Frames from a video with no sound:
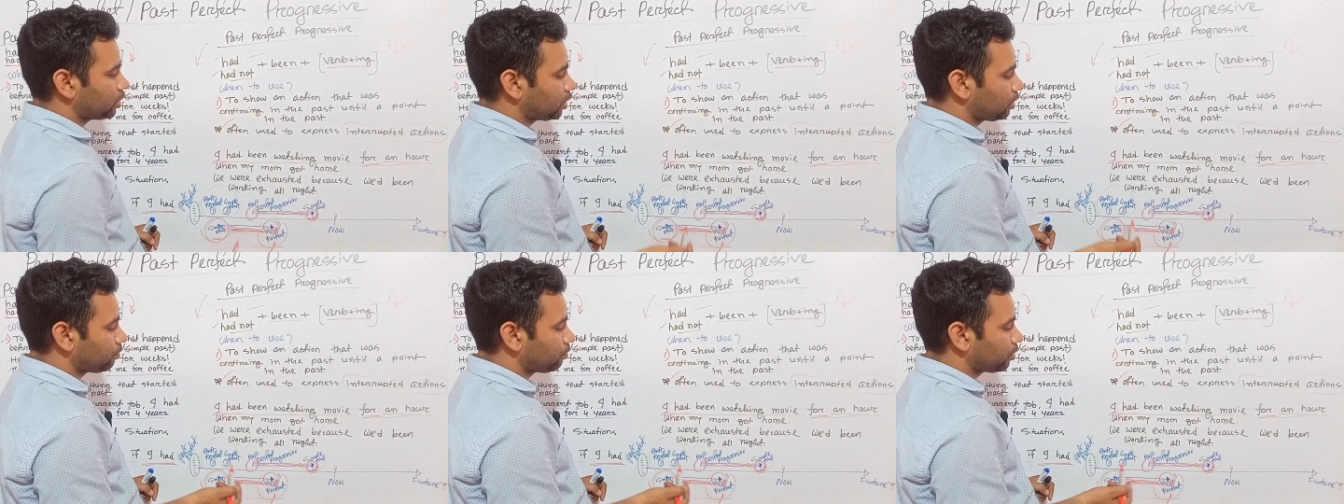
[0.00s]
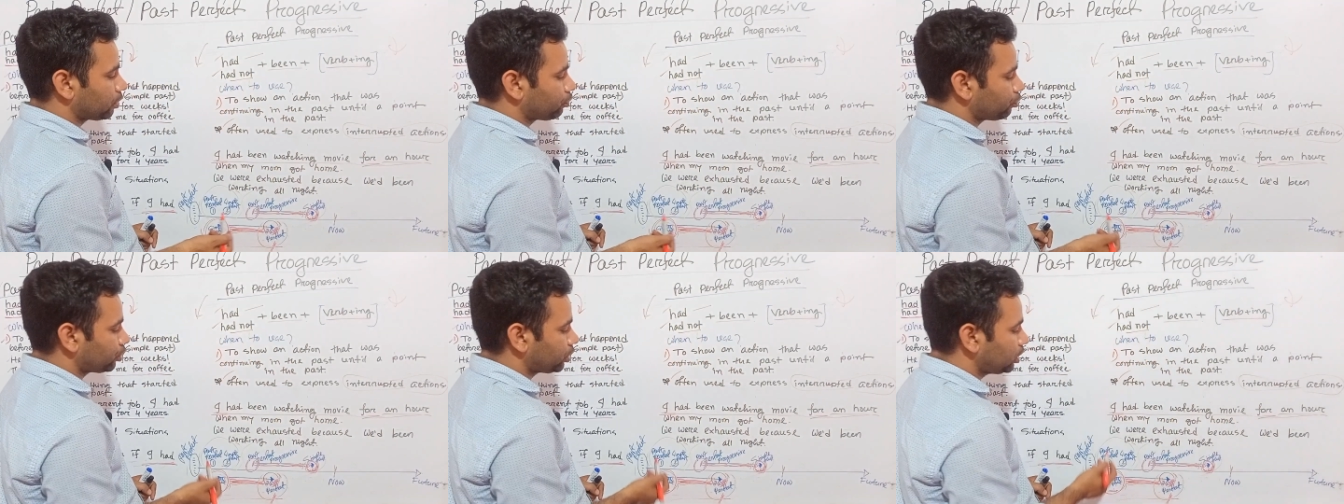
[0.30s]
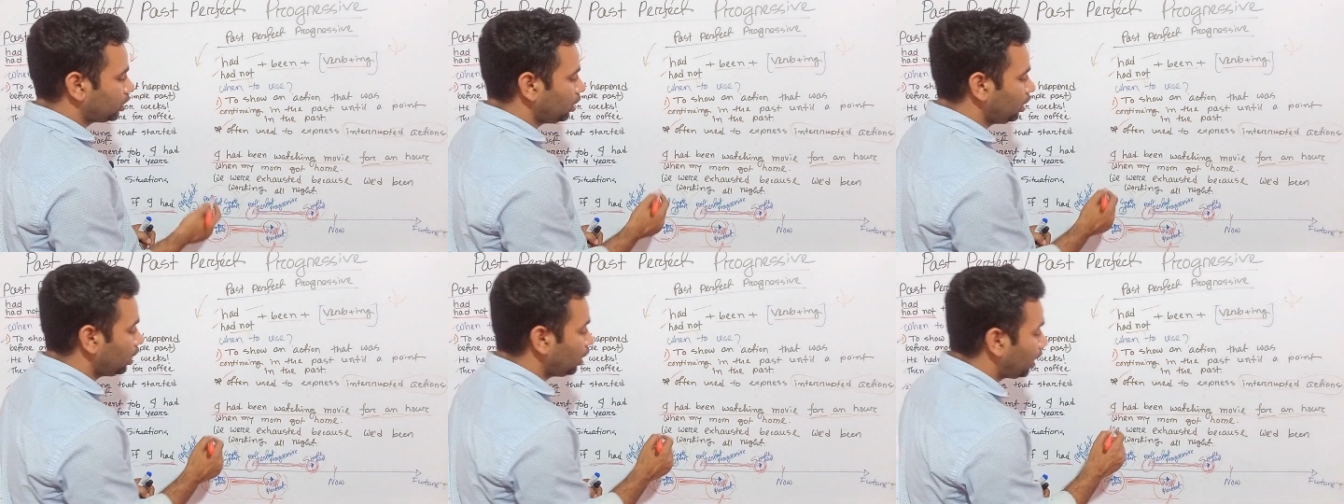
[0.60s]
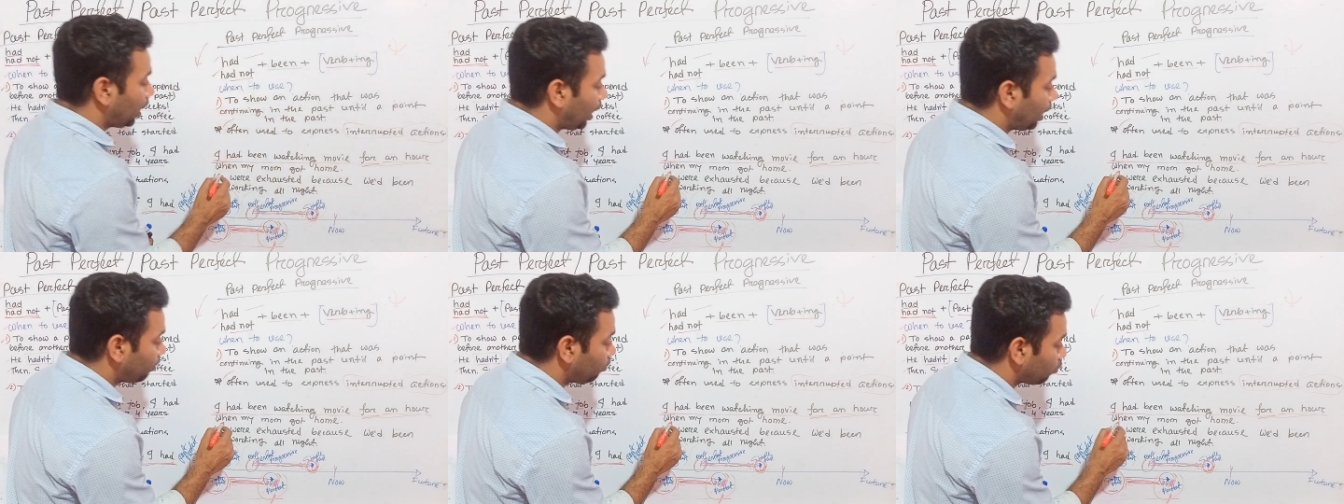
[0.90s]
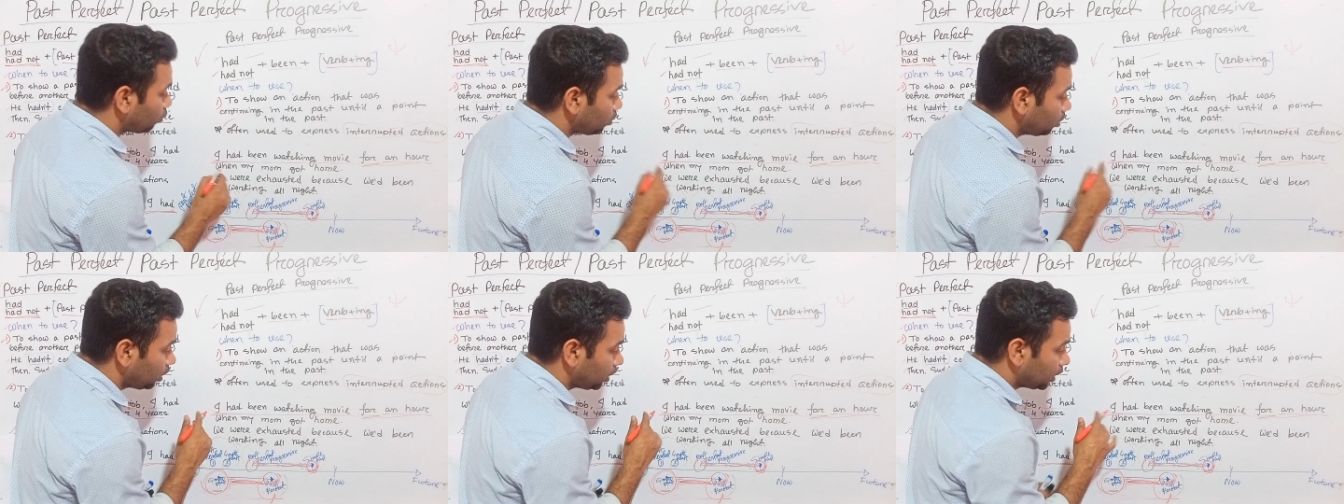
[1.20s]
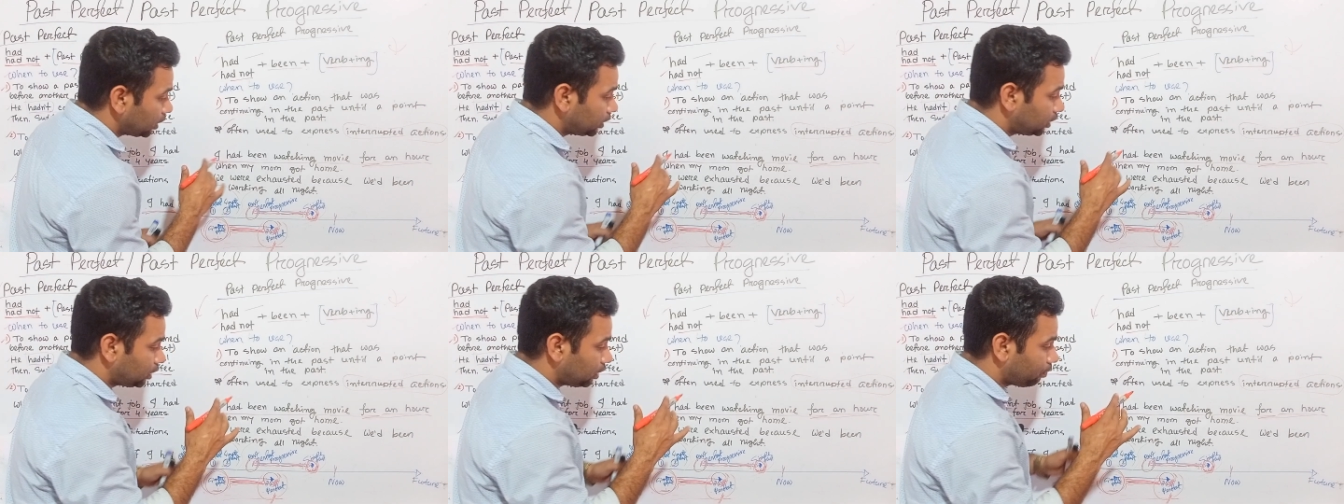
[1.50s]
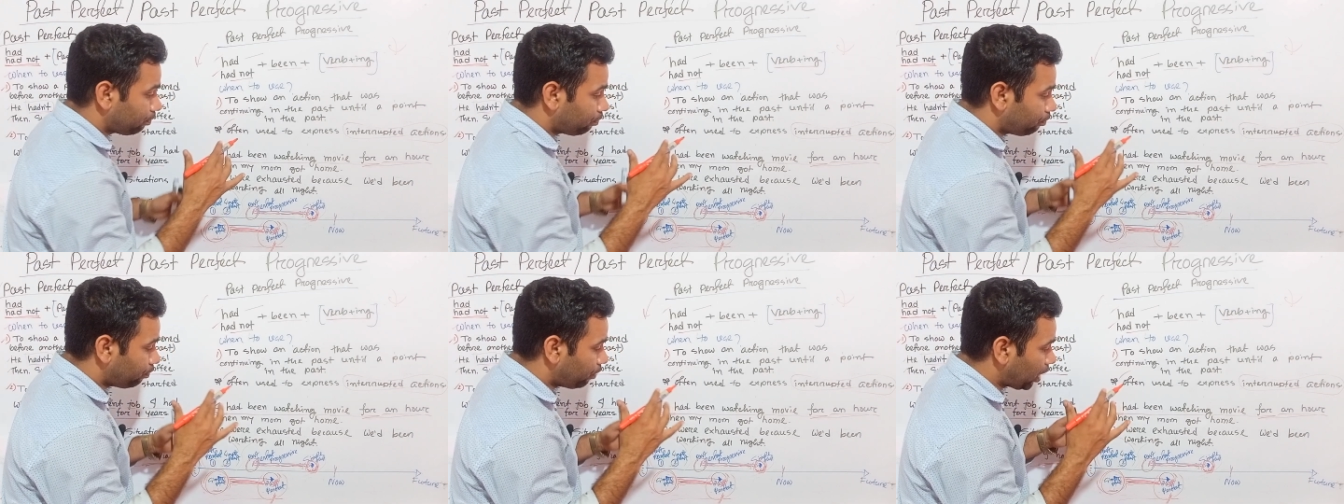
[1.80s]
টেন্সে আমরা করছি এবং যে
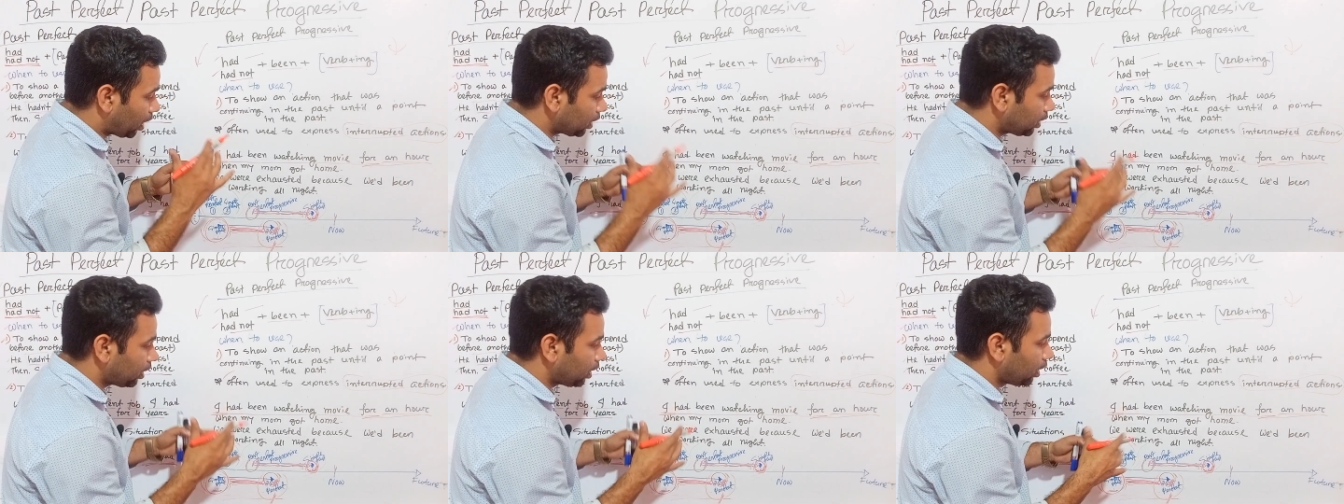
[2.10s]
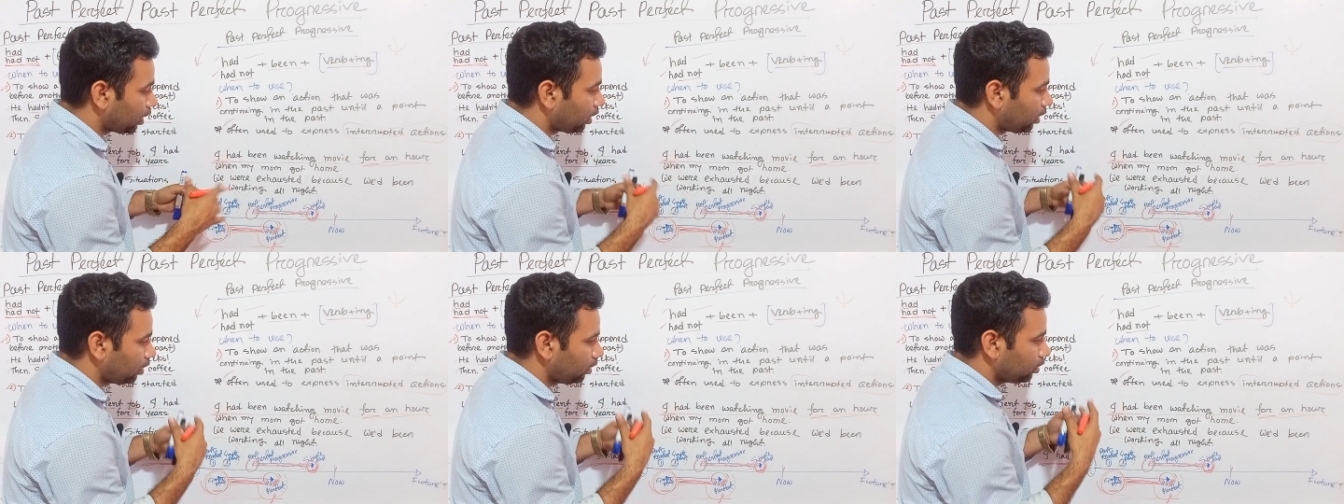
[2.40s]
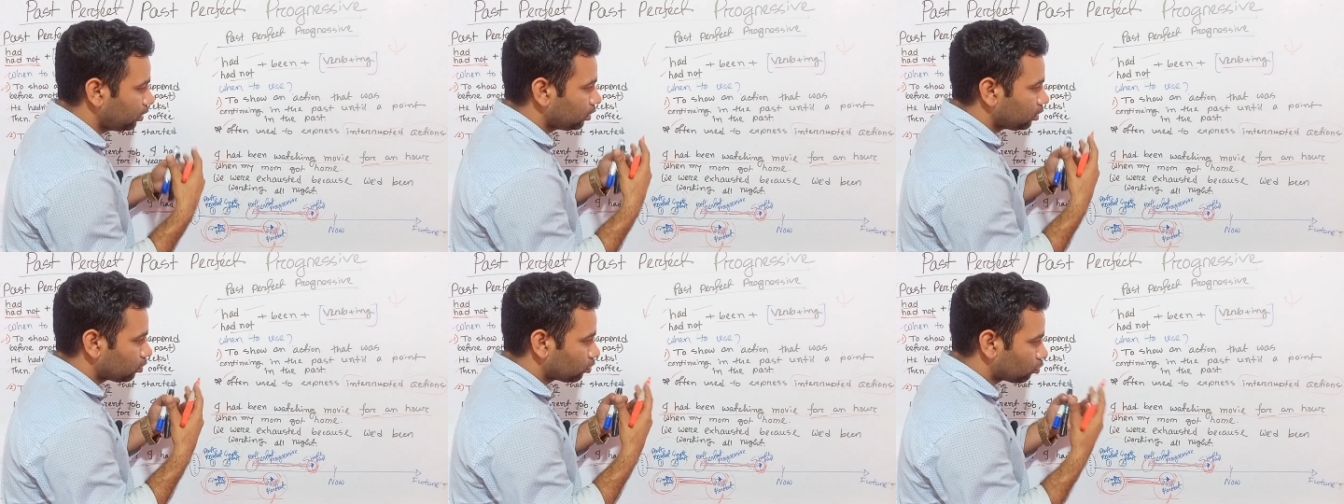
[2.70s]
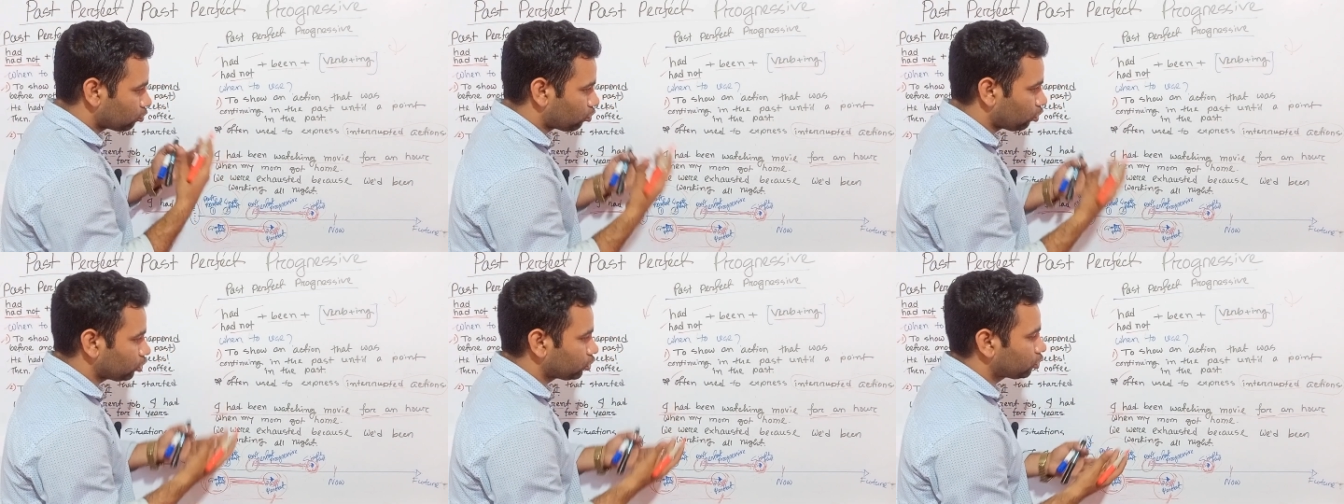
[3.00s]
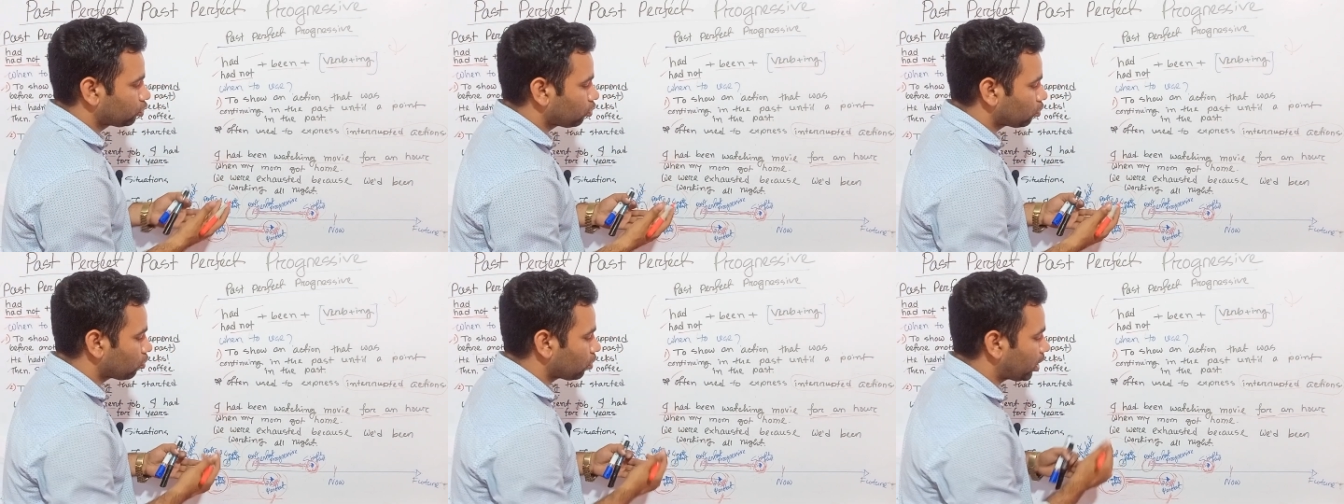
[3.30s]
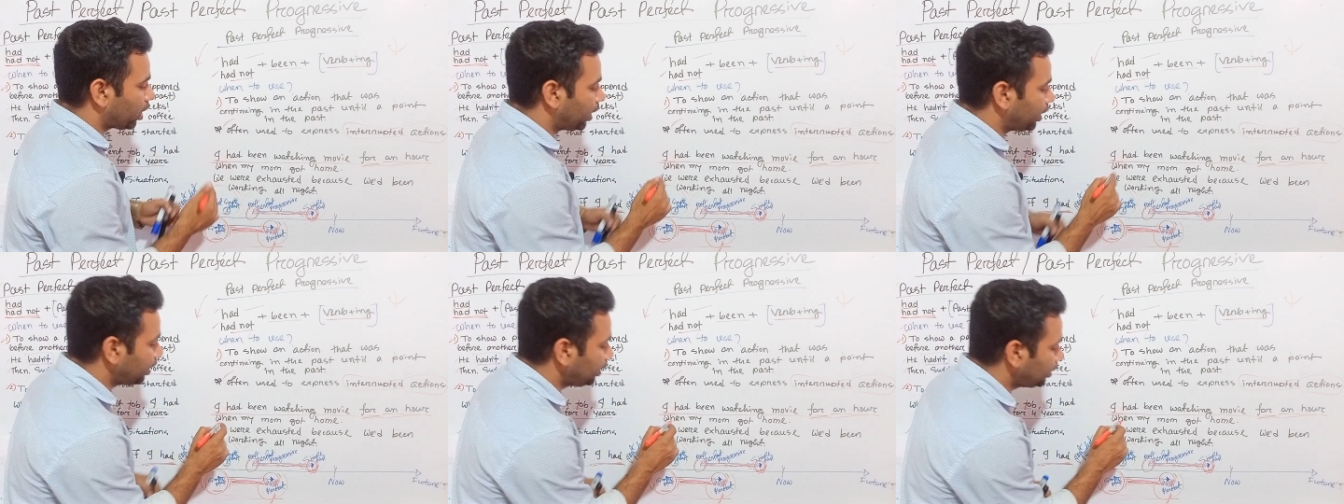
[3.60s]
বাধা গ্রস্ত করা